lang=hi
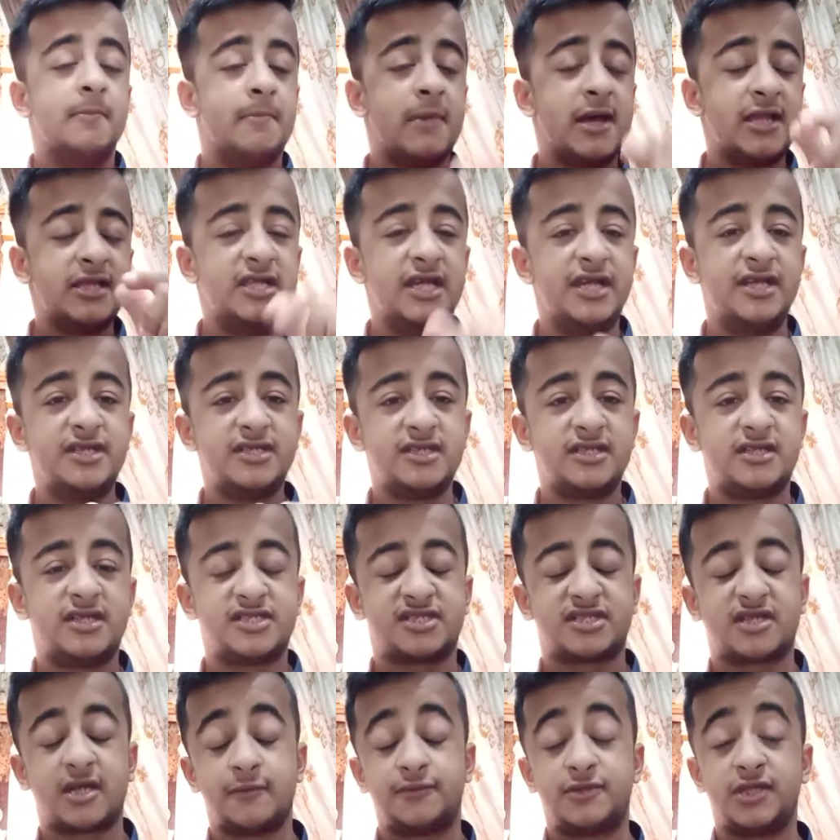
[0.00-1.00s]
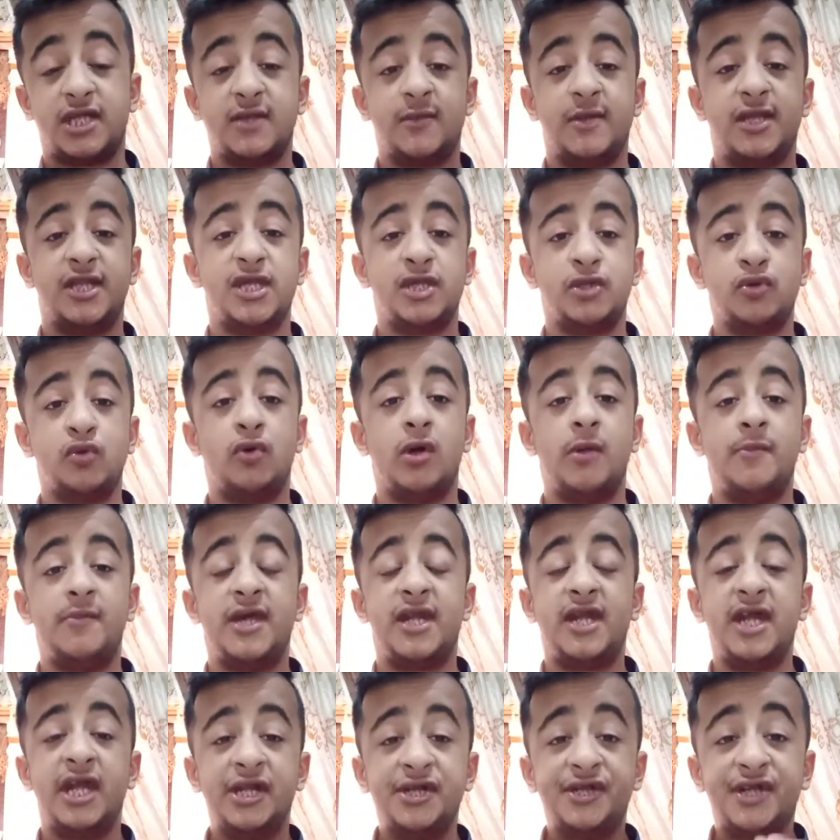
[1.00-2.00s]
मैं लिंक डिस्क्रिप्शन में दे दूंगा
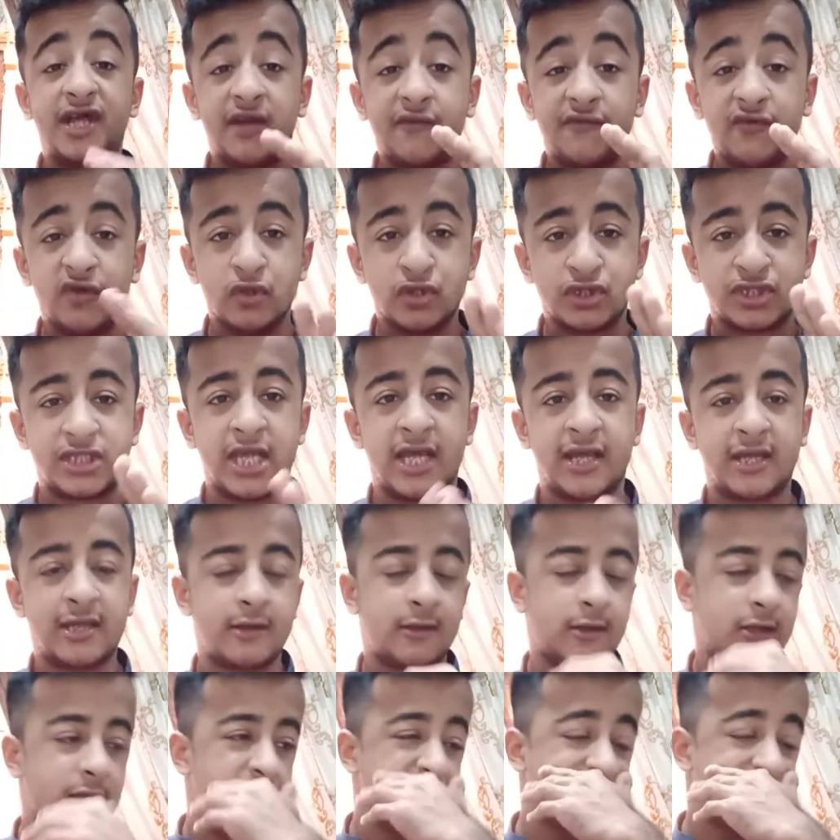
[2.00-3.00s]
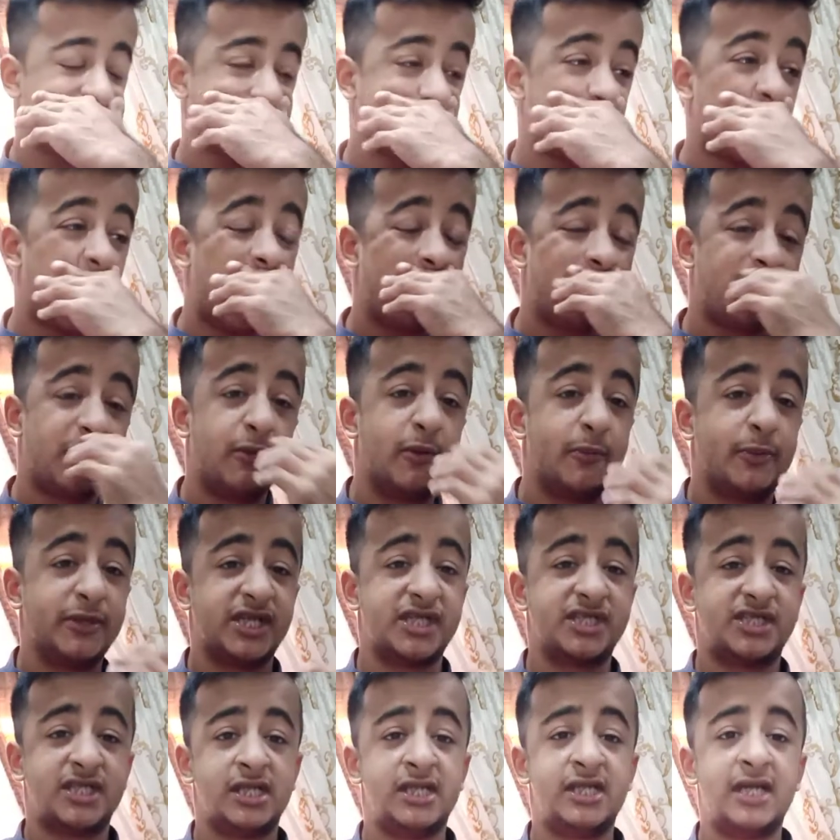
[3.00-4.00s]
मेरे इंटरव्यूज़ देखें इसको आपको
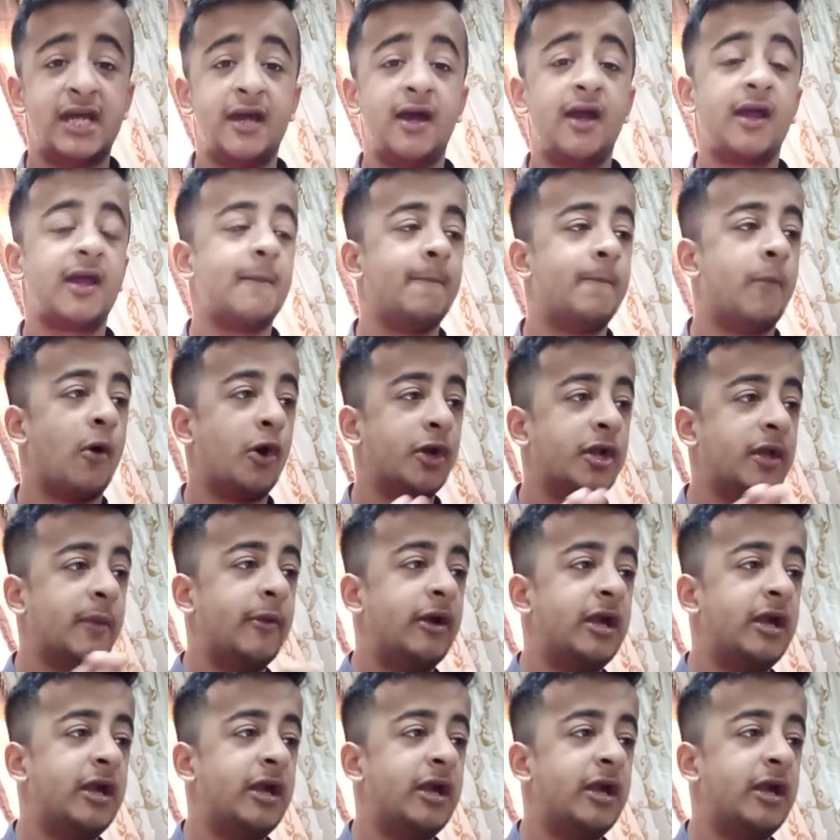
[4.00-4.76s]
पता चल जाएगा कि बॉडी